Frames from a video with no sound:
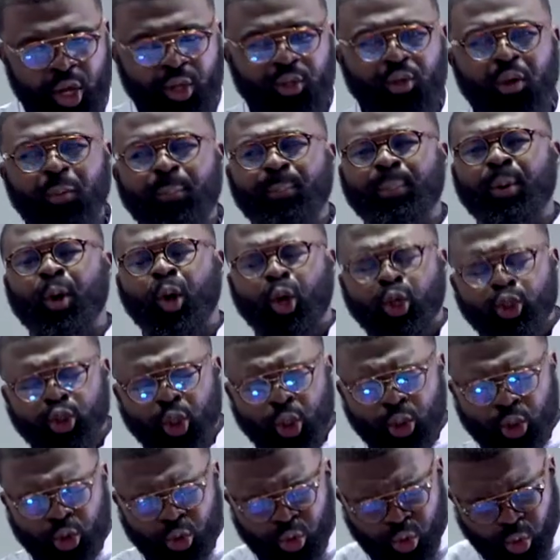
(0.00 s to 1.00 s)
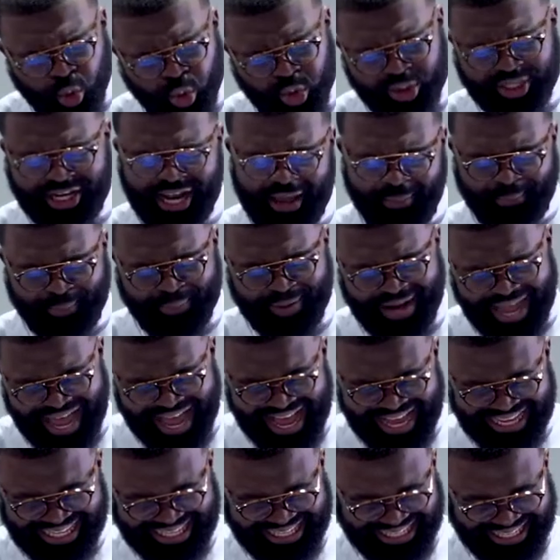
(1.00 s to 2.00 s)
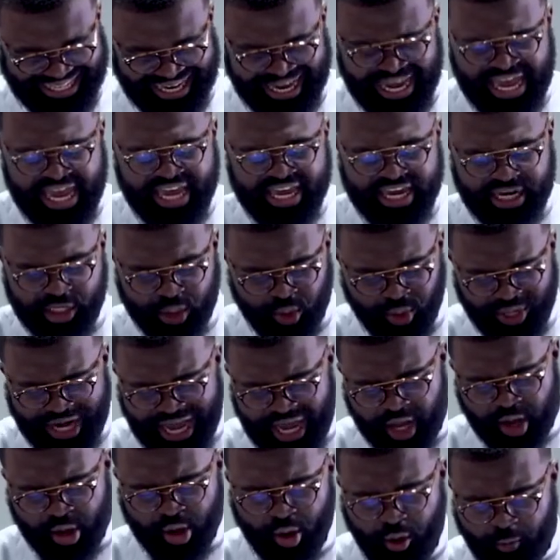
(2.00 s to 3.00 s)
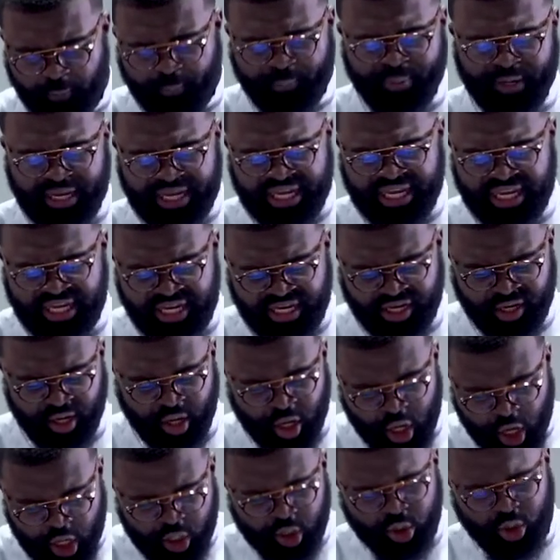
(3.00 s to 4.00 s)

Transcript: de prendre toute la place et de la remplir,